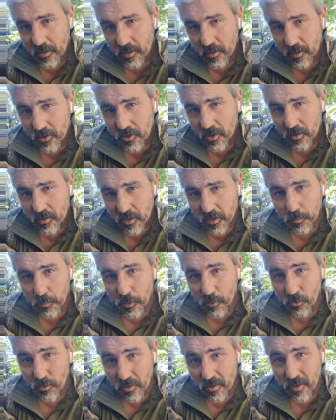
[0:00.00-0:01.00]
совершенно
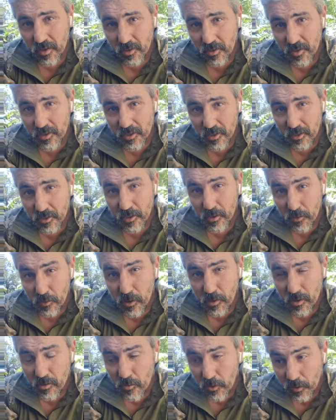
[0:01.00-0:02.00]
спокойно относиться к
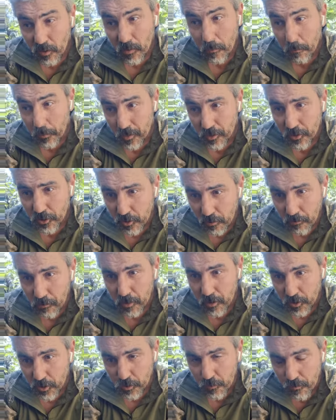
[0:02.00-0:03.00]
какой-то
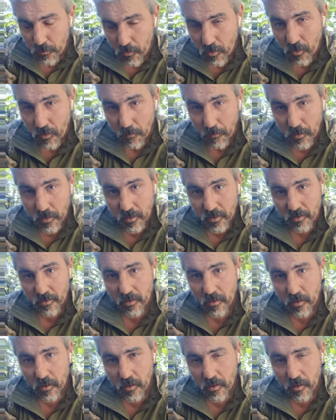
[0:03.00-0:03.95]
плешивой, чему, блин